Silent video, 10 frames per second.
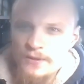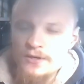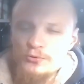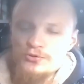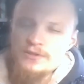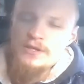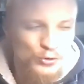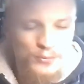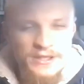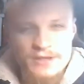парусные,
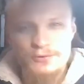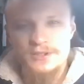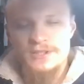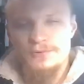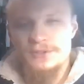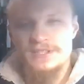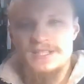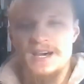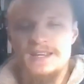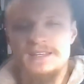домики вот эти вот
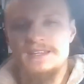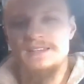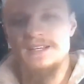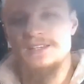старенькие,